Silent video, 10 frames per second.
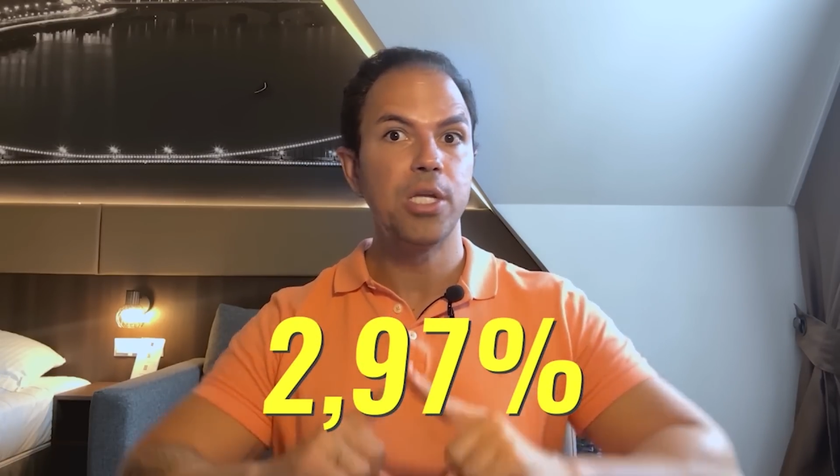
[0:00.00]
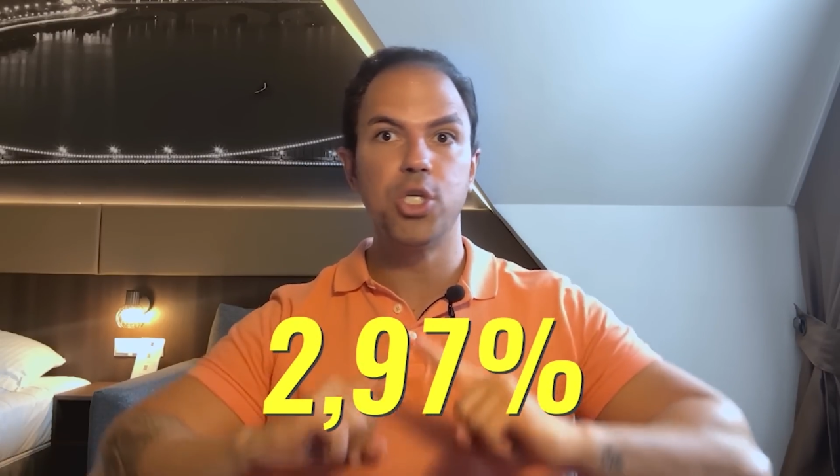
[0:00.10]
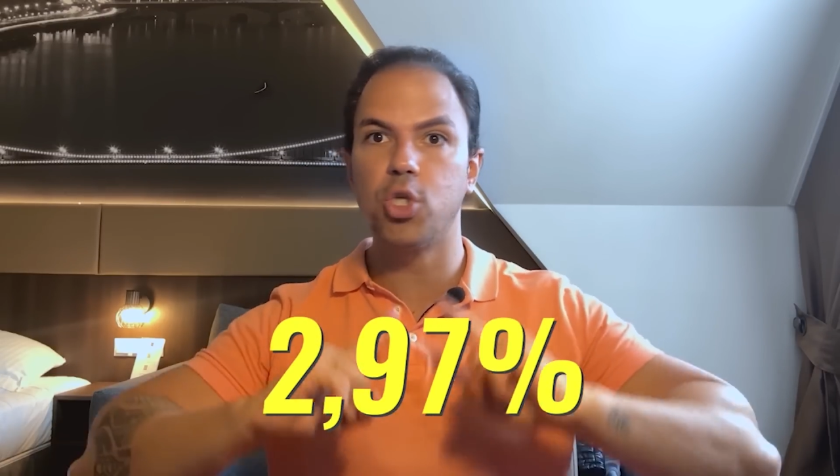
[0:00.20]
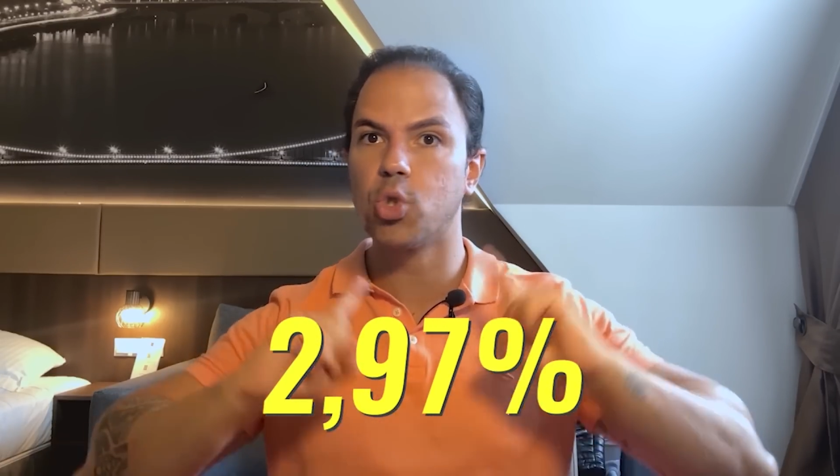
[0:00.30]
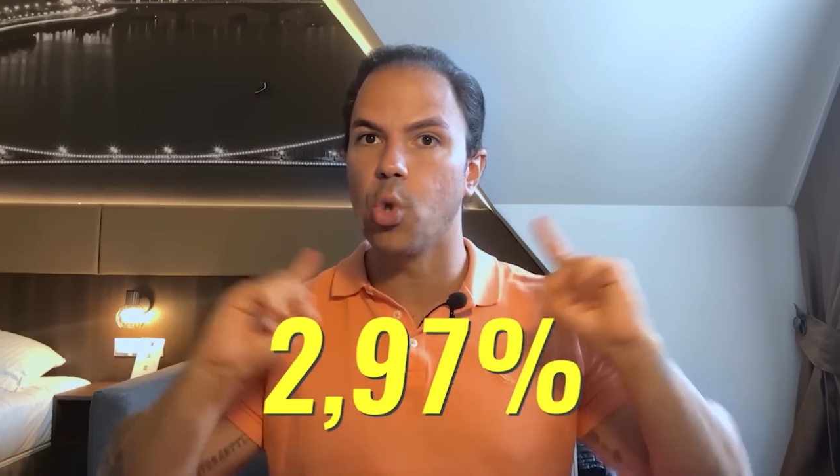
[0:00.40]

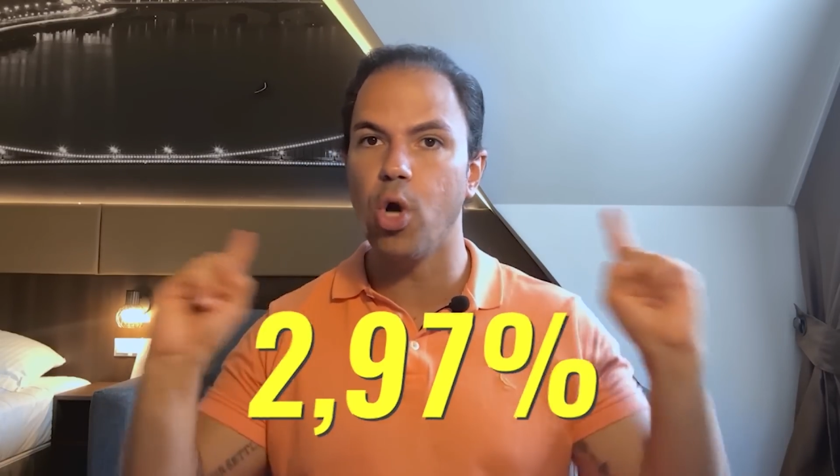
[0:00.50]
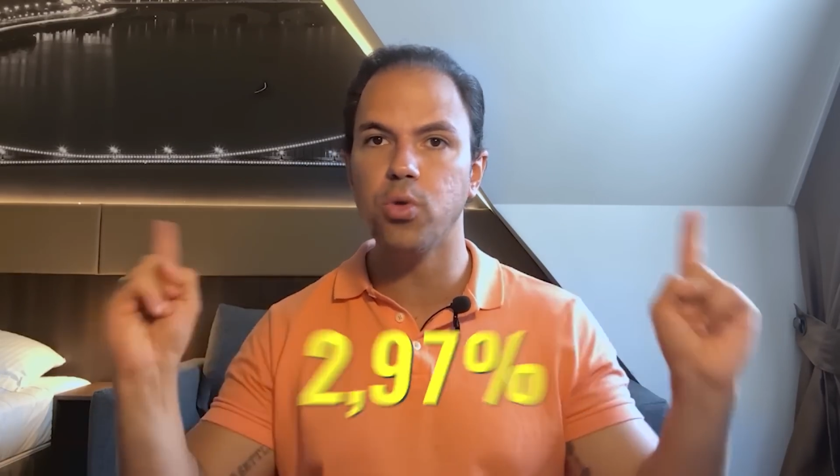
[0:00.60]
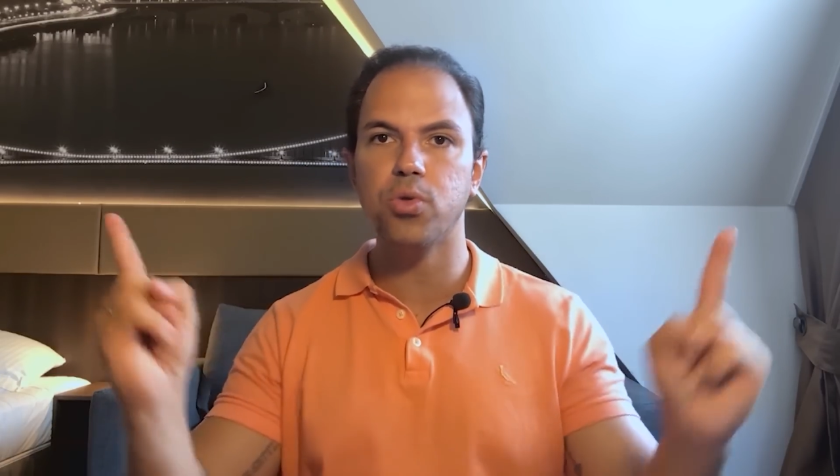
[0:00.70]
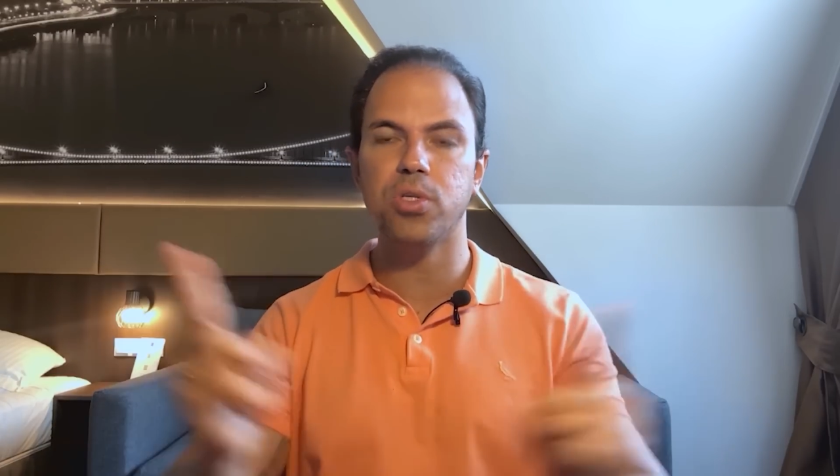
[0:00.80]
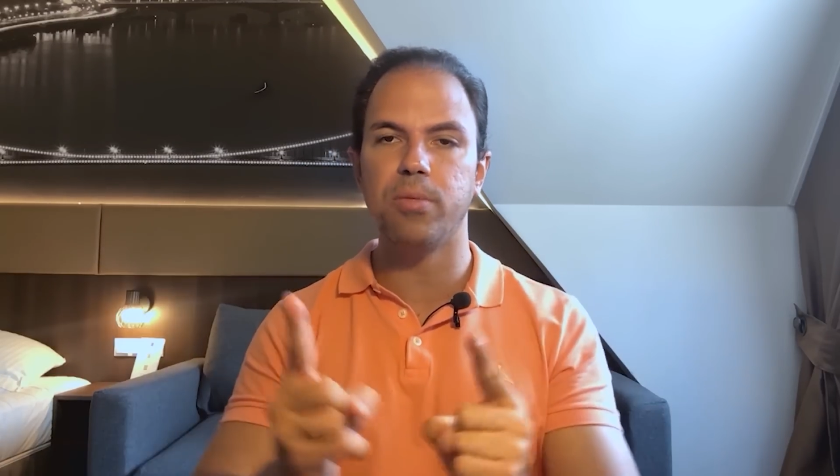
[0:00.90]
de
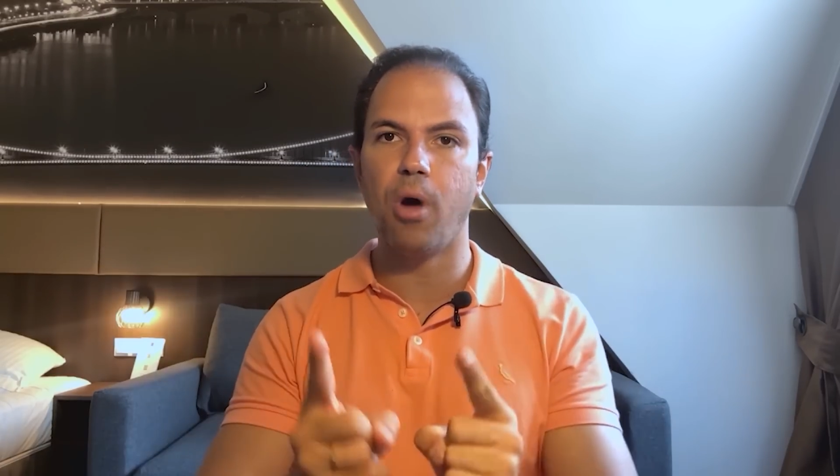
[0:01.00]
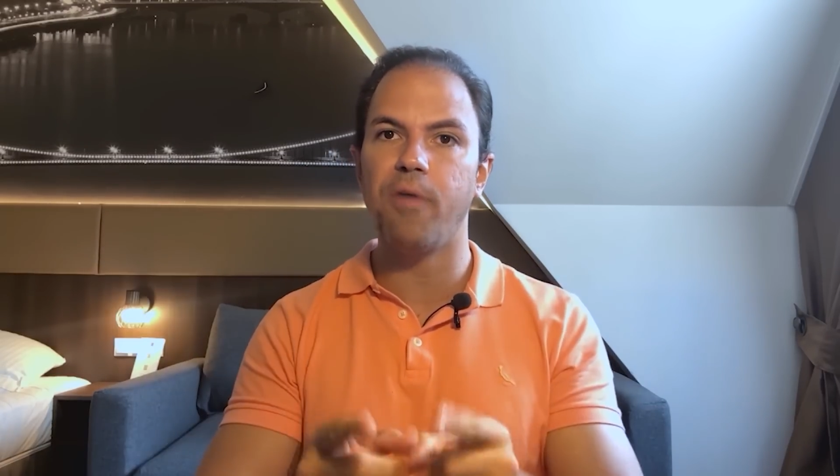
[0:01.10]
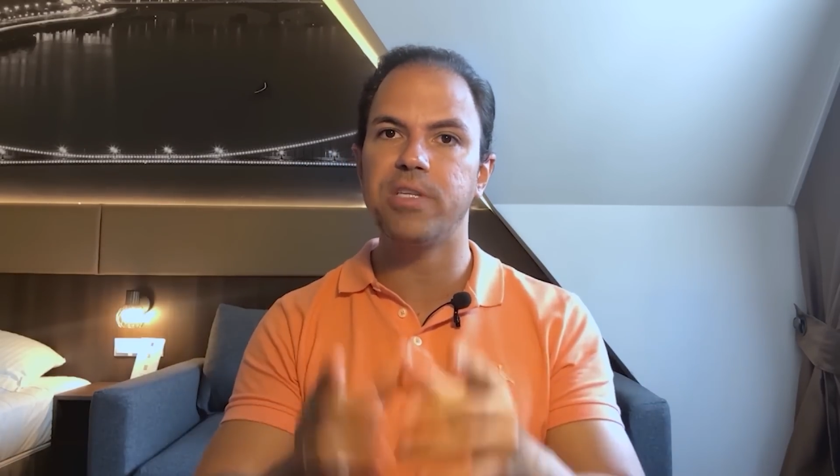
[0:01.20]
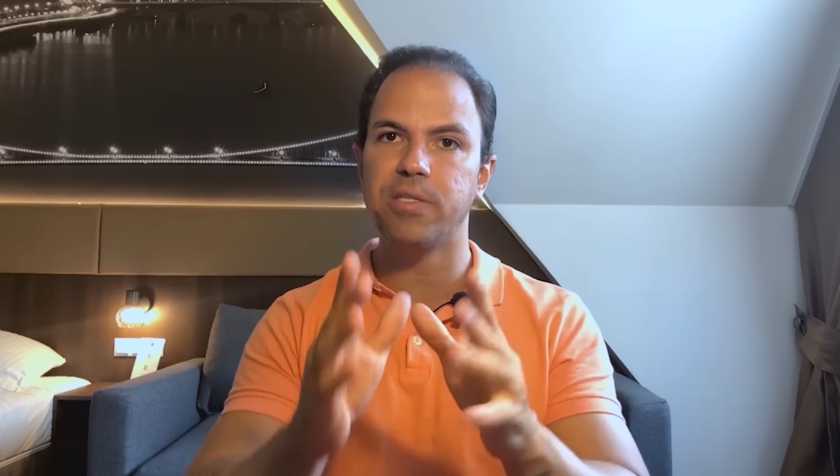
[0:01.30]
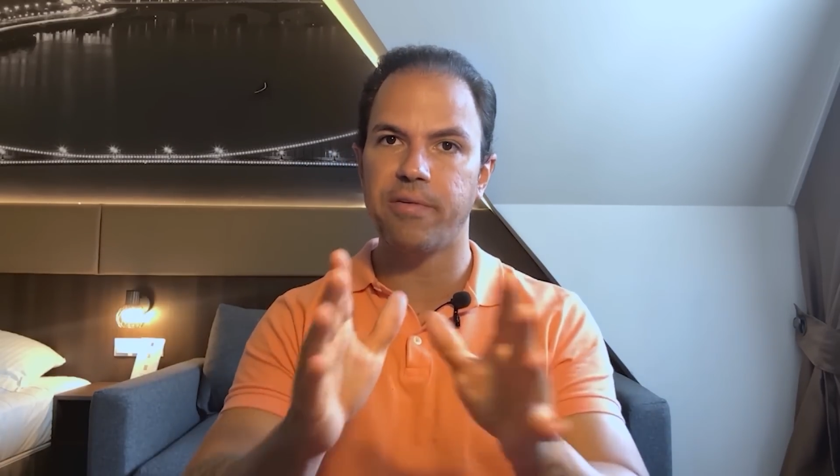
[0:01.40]
todos os imóveis,